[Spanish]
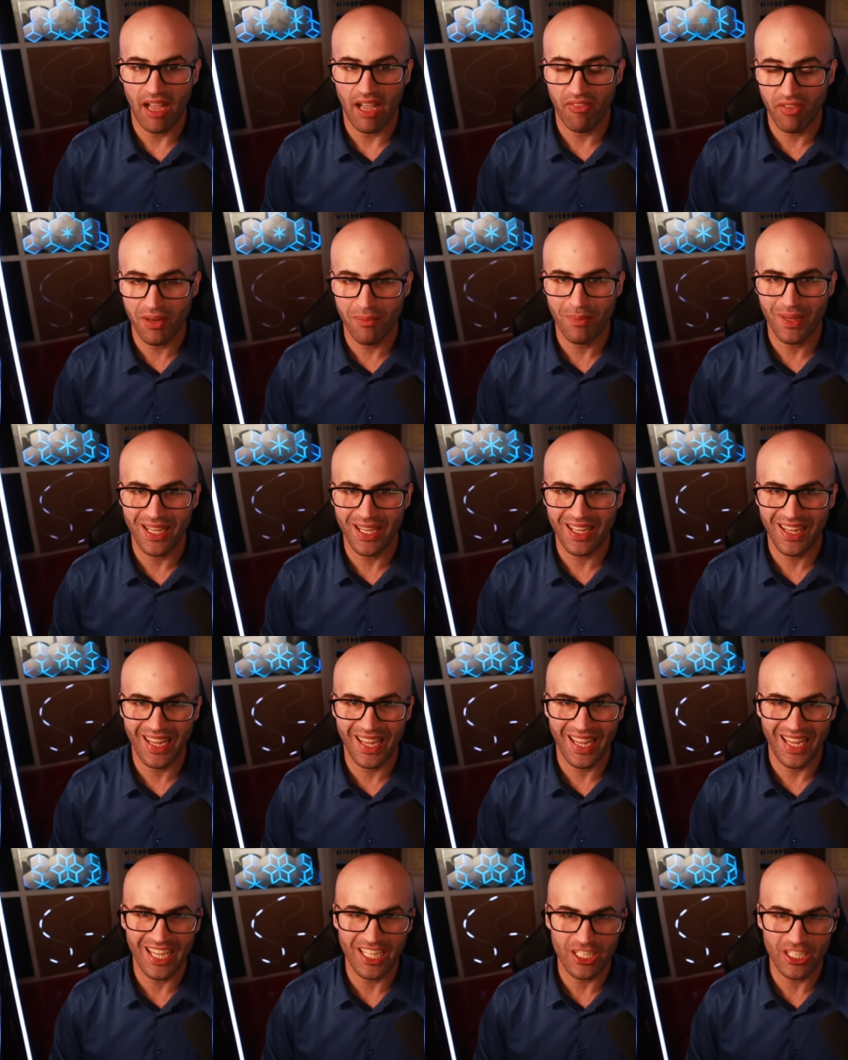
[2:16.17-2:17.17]
Afirma
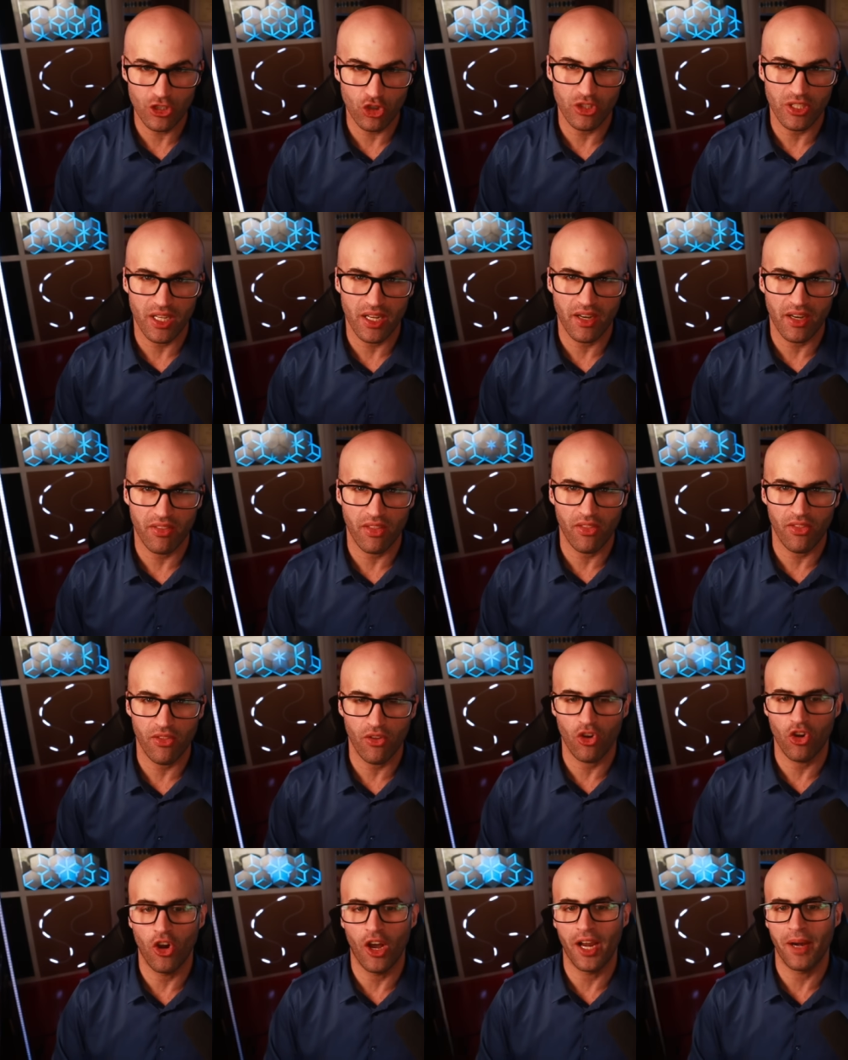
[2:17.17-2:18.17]
que estos
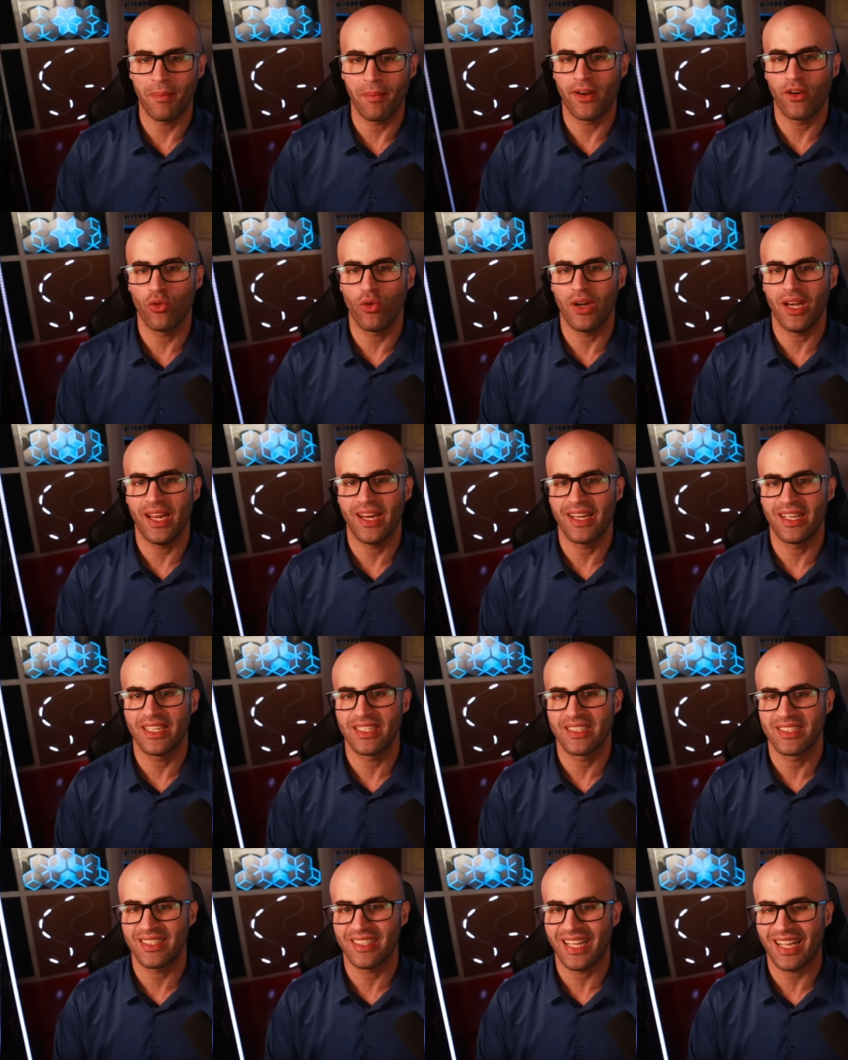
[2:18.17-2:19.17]
ejercicios con armas
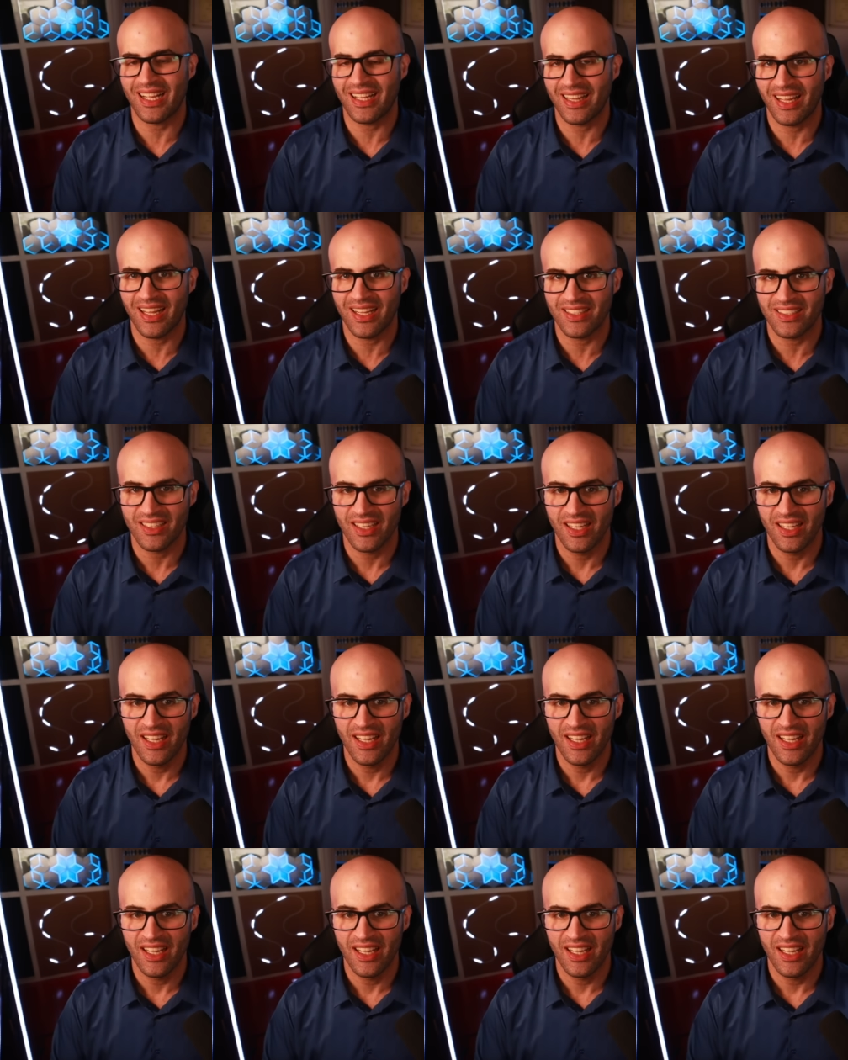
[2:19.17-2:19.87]
nucleares tácticas